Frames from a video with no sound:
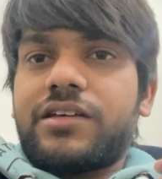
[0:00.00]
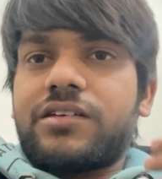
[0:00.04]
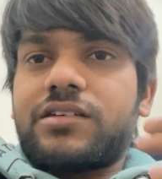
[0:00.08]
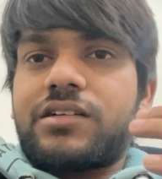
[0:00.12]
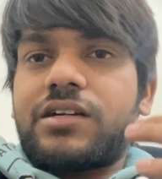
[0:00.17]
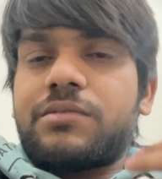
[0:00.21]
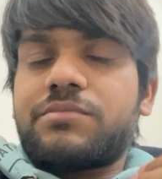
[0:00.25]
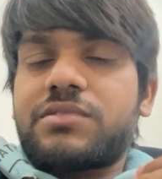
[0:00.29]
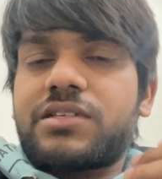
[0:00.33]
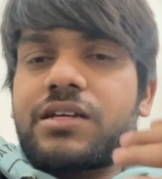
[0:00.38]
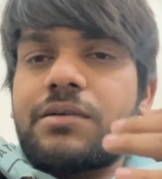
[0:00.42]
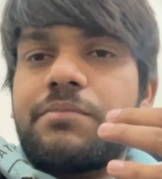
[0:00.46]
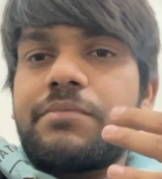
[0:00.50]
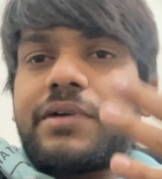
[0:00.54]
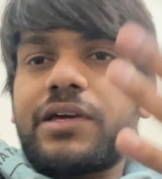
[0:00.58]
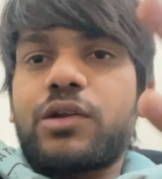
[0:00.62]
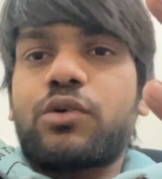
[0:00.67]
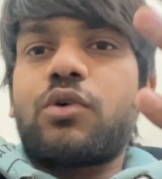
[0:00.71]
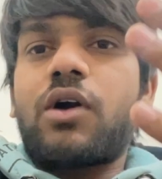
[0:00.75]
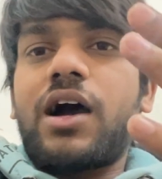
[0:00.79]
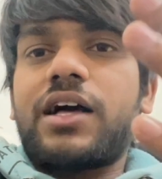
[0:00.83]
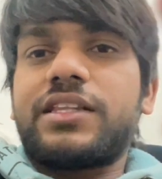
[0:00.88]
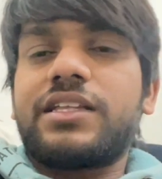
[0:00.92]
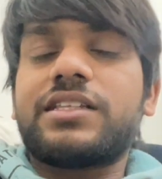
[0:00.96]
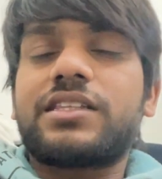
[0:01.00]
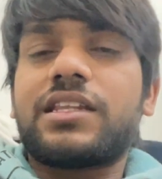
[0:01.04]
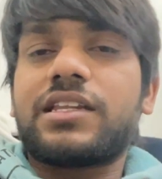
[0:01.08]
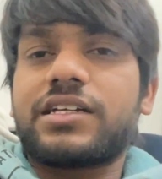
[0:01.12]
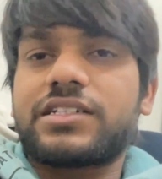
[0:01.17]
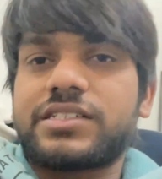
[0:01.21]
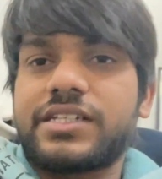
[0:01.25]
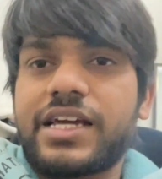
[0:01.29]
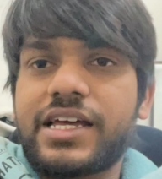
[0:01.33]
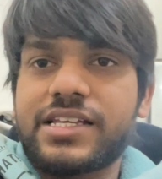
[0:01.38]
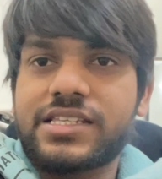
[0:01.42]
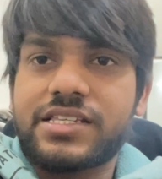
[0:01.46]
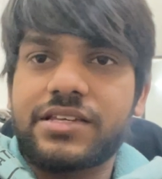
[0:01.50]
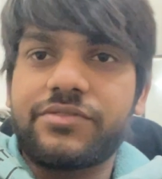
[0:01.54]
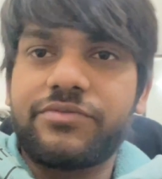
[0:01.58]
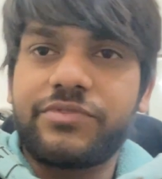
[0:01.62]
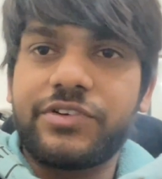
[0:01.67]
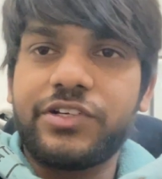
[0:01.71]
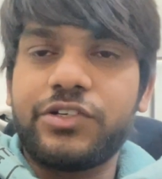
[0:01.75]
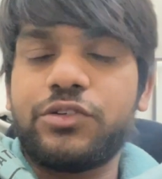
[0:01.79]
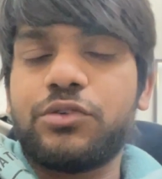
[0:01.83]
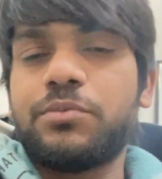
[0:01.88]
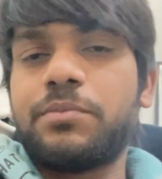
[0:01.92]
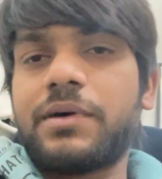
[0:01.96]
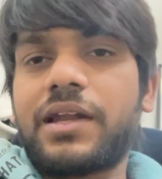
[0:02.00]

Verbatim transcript: कम से कम मेरे को आदत लग जाए ऐसे वीडियो